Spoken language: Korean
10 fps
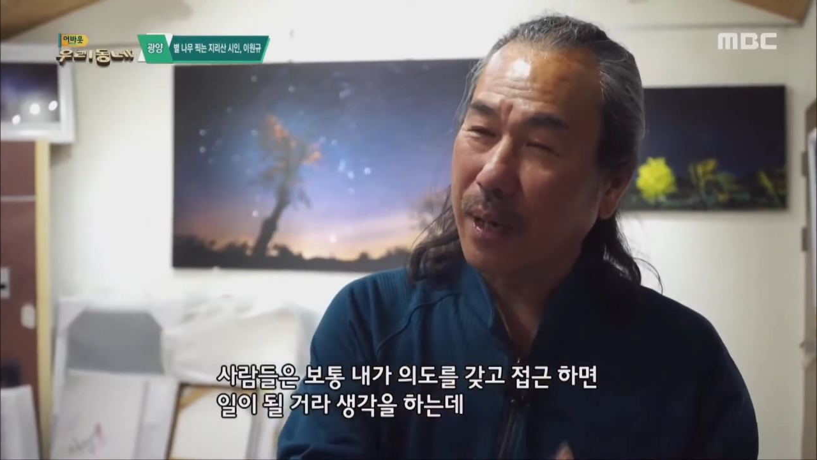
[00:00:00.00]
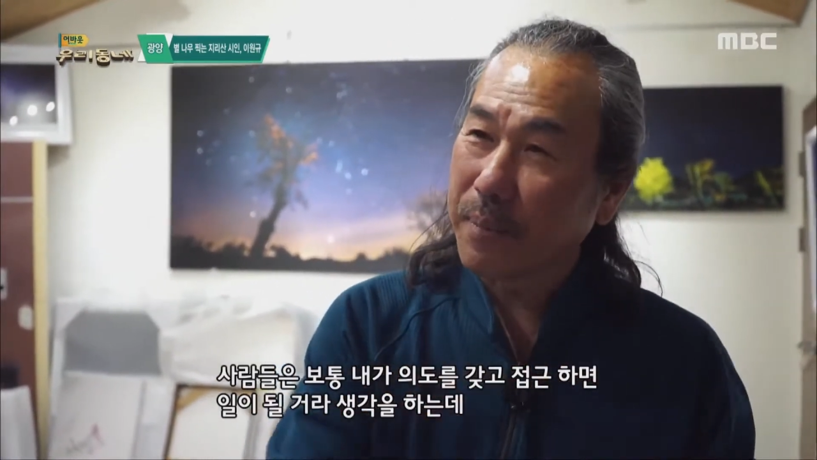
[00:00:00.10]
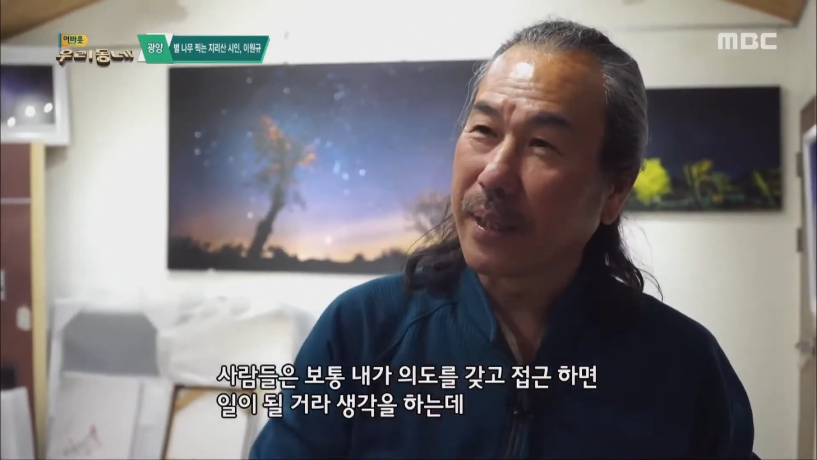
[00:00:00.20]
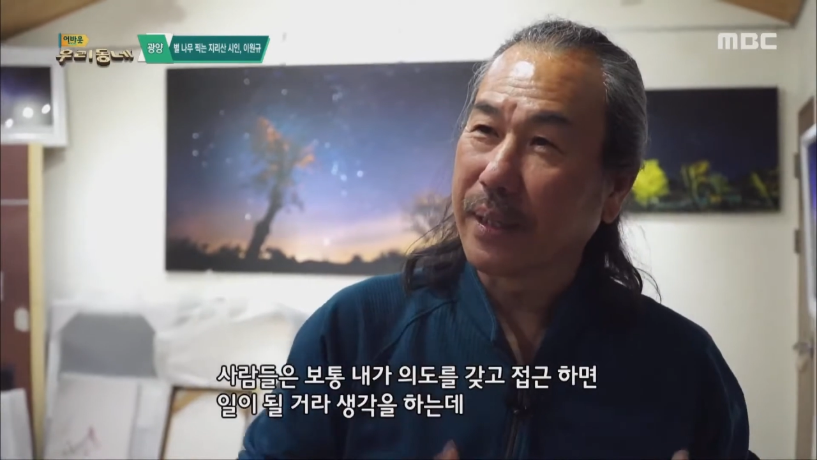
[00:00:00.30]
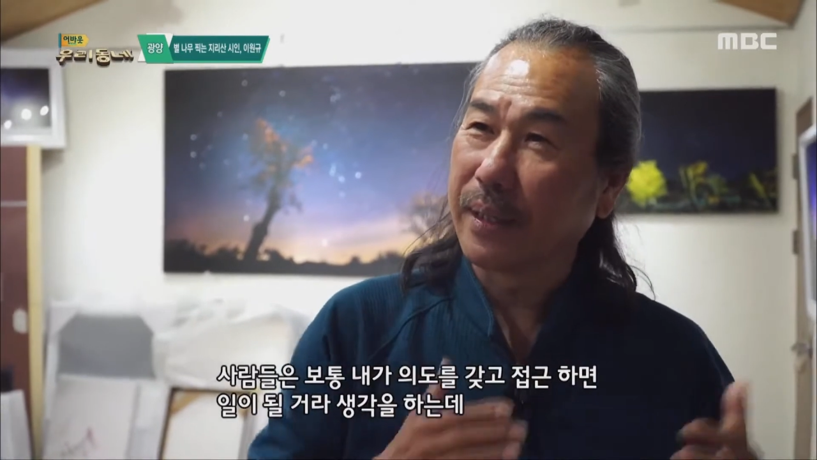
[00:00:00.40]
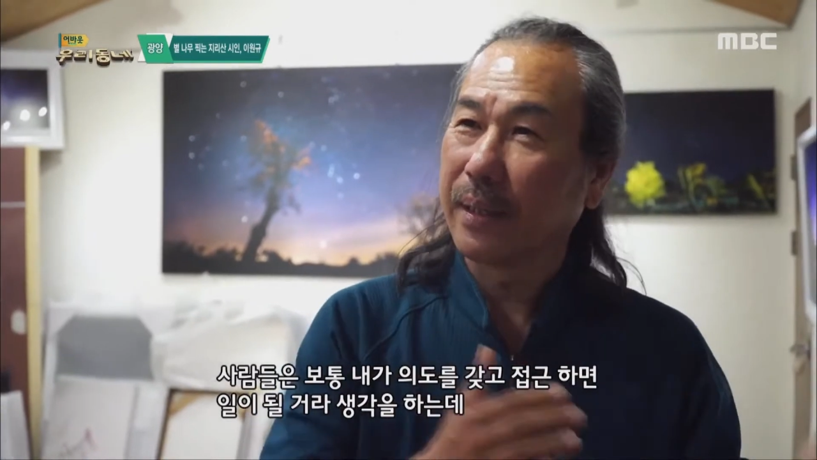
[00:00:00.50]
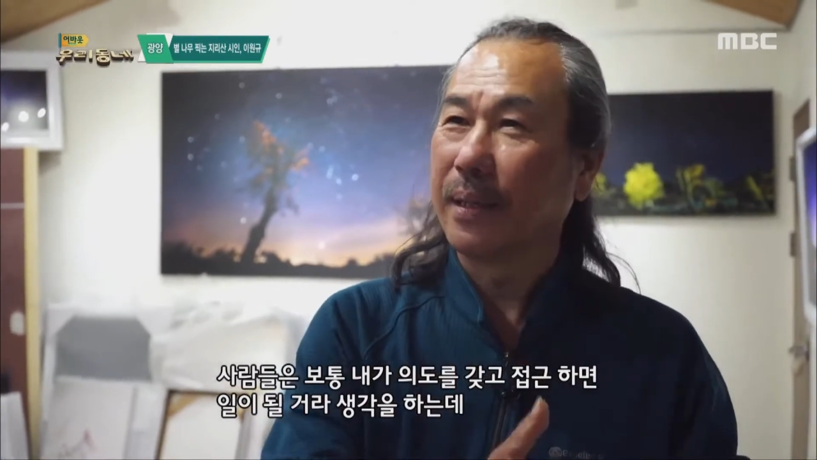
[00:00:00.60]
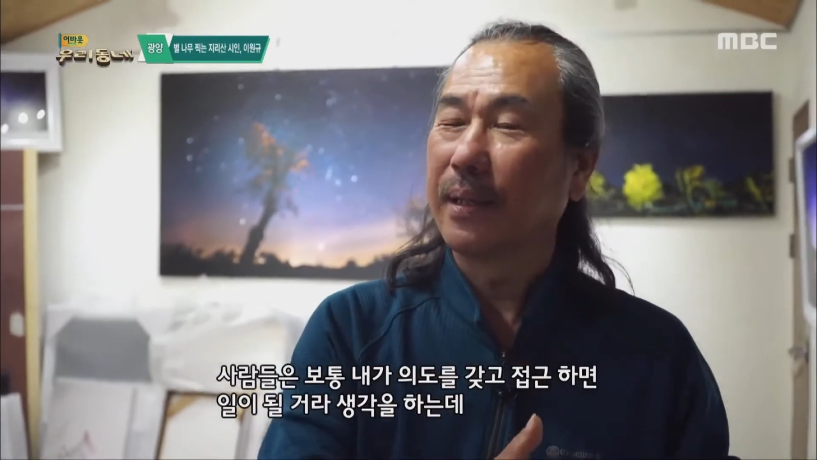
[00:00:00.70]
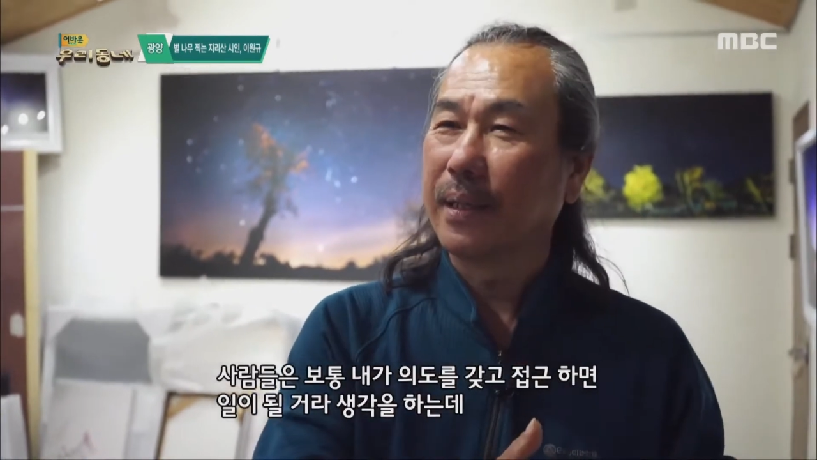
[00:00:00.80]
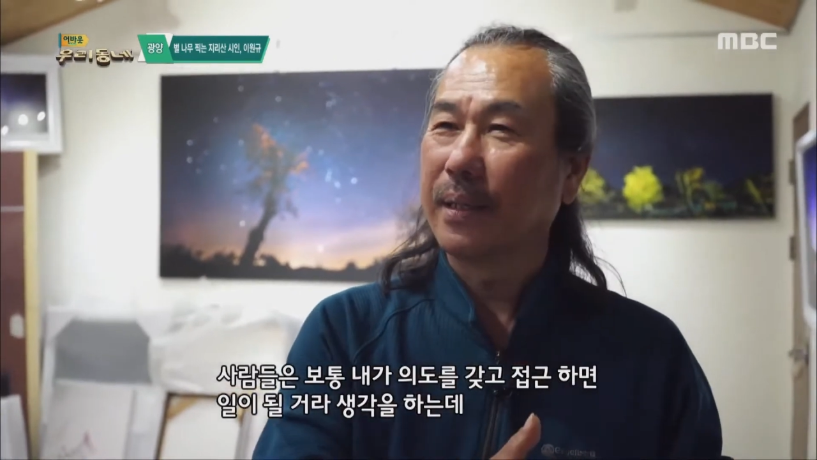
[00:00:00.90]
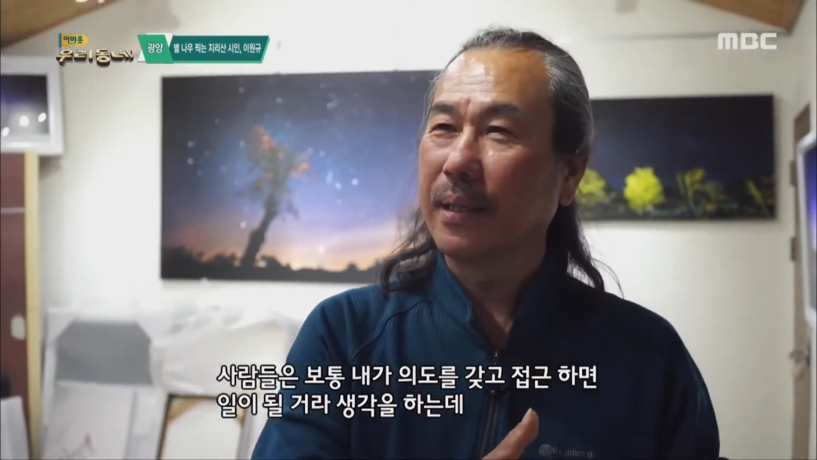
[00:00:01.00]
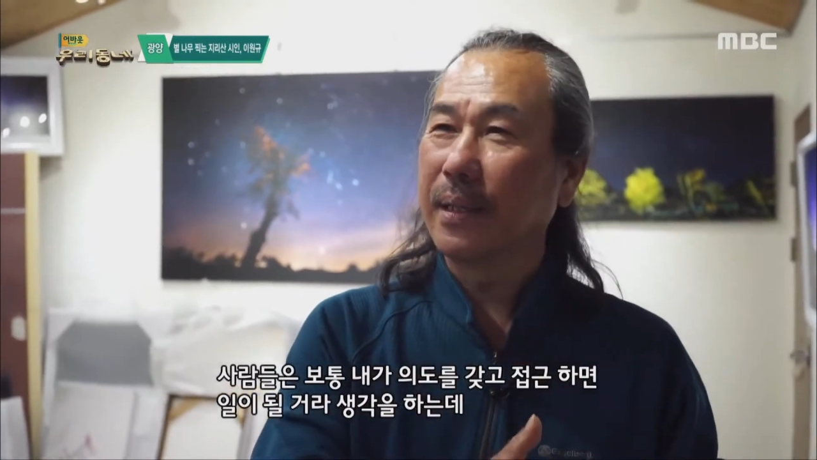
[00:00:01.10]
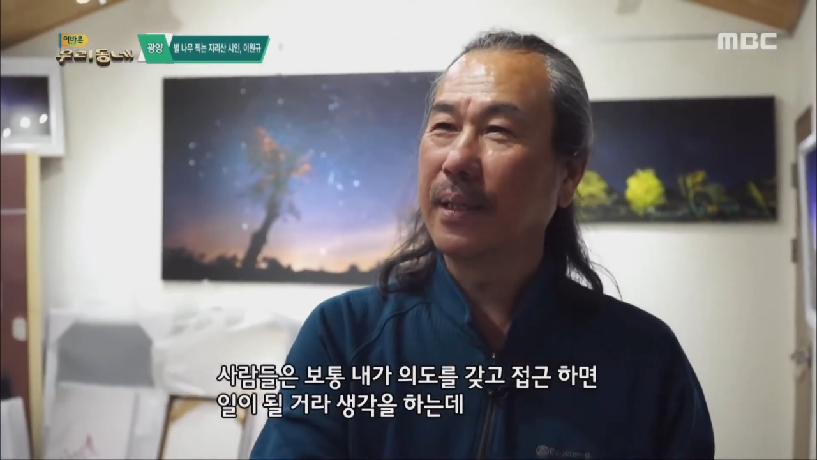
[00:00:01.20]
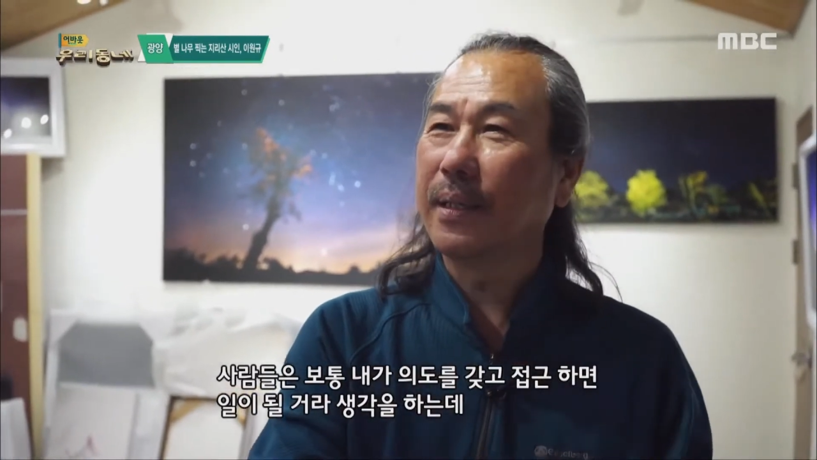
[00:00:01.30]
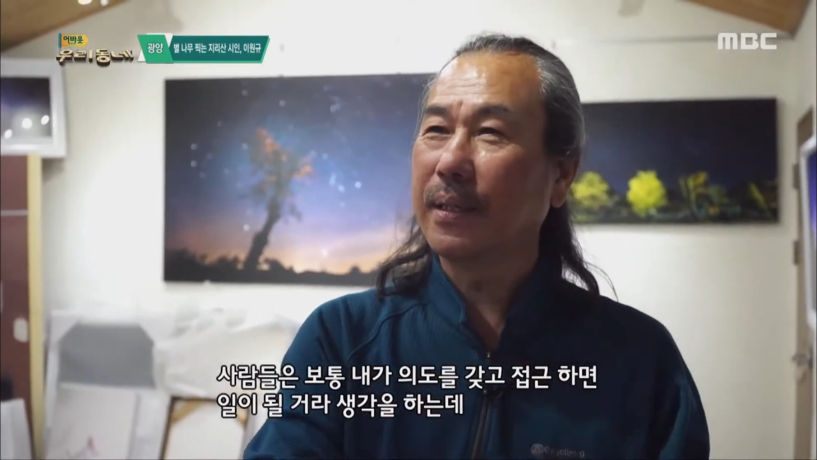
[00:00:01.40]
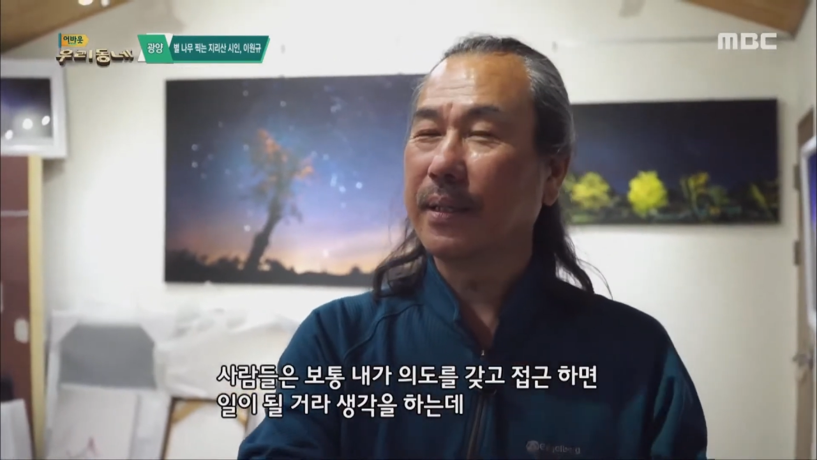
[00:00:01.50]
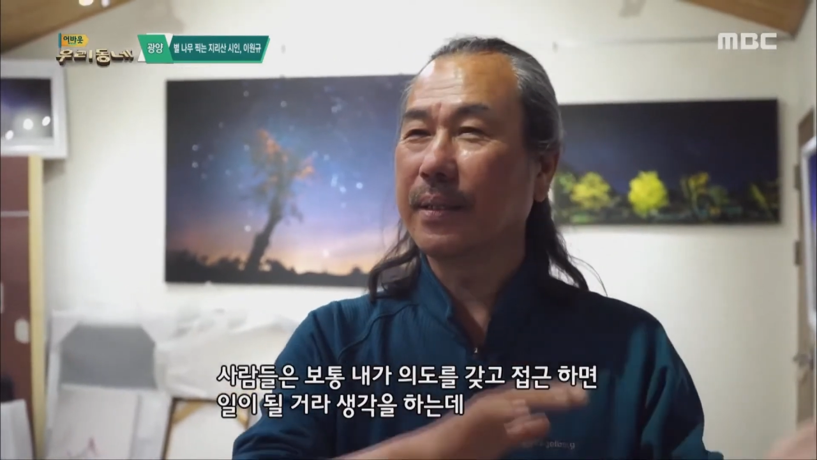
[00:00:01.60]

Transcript: 하면 일이